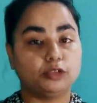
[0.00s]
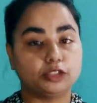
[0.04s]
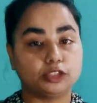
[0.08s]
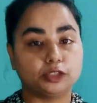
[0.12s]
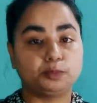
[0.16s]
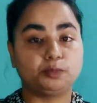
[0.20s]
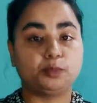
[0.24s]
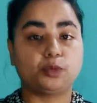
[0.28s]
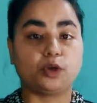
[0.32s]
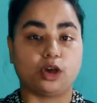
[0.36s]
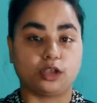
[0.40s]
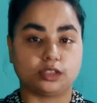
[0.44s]

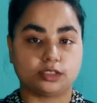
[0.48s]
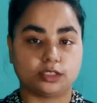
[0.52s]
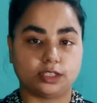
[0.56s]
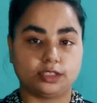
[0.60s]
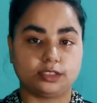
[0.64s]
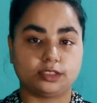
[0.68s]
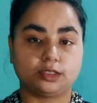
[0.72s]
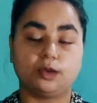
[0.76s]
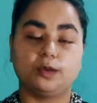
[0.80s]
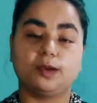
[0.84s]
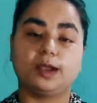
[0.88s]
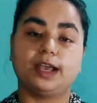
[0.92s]
उस
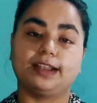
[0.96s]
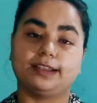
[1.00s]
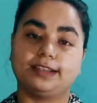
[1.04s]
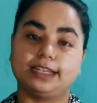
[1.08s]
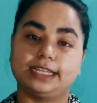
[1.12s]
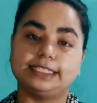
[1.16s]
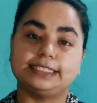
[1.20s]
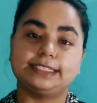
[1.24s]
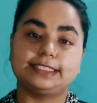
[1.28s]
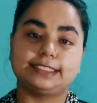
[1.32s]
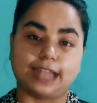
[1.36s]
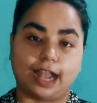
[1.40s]
प्रोसेस को
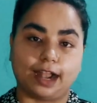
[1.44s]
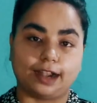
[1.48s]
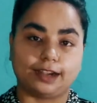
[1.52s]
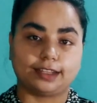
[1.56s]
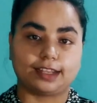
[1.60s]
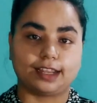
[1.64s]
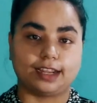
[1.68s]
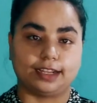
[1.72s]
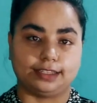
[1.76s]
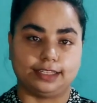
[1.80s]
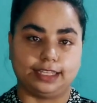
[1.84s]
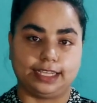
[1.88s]
करना
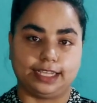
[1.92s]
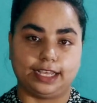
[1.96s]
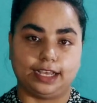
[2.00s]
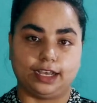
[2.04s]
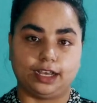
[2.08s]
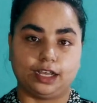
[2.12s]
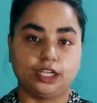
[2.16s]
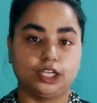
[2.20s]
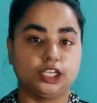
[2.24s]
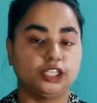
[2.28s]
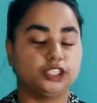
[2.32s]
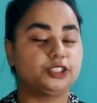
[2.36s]
स्टार्ट कर
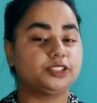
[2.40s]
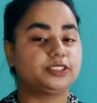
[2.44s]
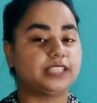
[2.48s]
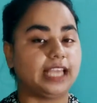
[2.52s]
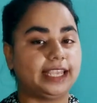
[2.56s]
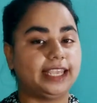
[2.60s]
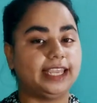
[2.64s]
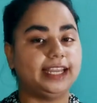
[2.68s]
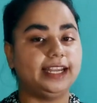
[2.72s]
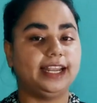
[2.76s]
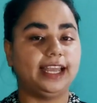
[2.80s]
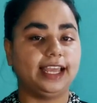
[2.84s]
देगा
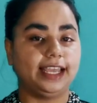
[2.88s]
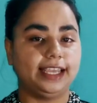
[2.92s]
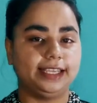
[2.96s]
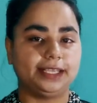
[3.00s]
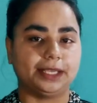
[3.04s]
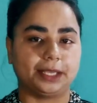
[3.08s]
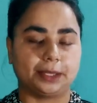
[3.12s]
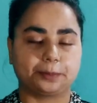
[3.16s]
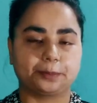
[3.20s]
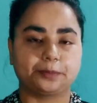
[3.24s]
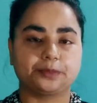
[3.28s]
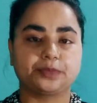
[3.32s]
सेकेंड है
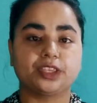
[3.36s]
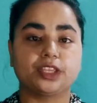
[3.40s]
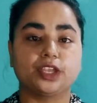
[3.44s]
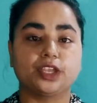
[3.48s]
ये